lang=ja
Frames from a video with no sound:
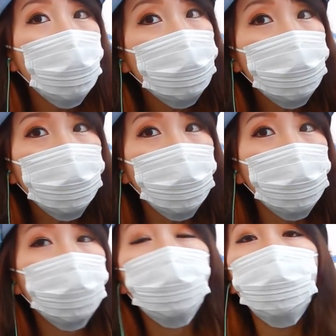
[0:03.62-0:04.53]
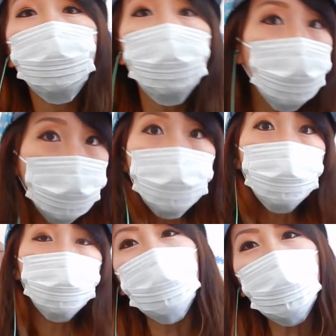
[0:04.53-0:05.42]
はい、どうも。い
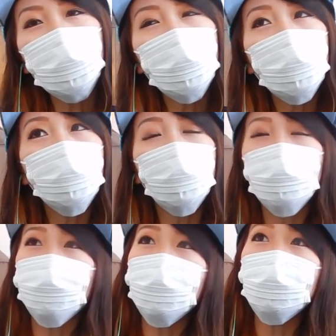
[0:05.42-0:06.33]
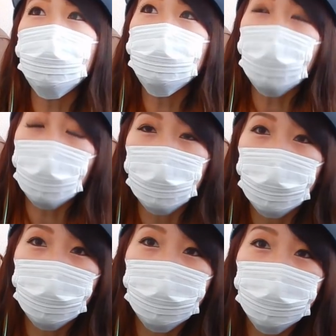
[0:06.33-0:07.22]
やー、久しぶりになった。
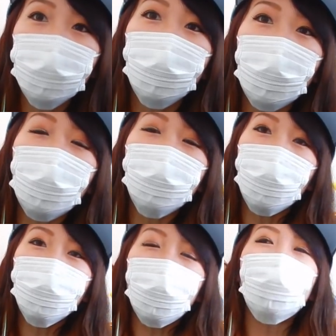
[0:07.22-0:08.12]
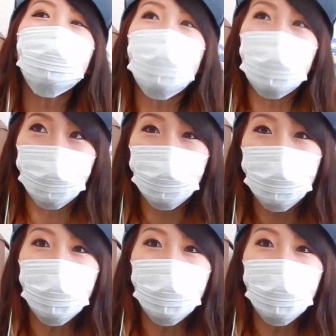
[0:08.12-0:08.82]
ちょっとね、いろいろあったの。